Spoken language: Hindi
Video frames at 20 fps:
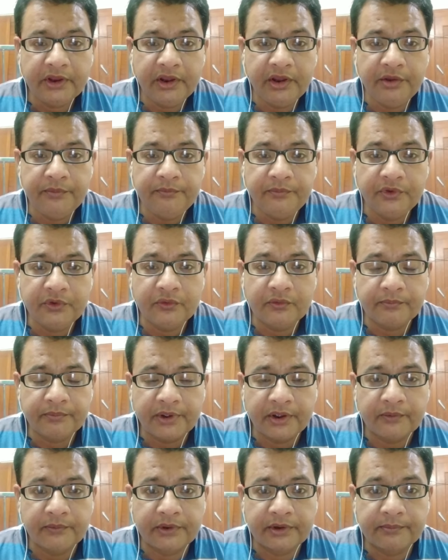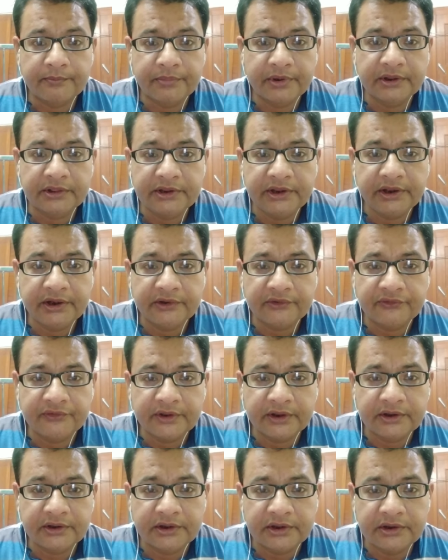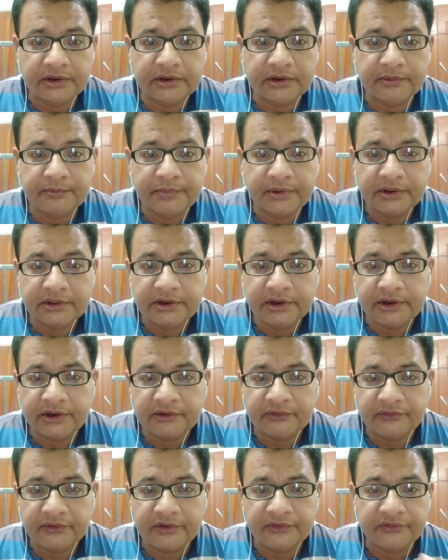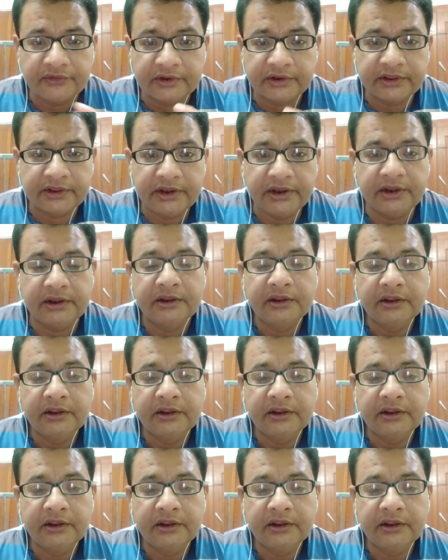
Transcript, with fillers: इम्यून पावर प्रतिरक्षा तंत्र प्रतिरक्षा शक्ति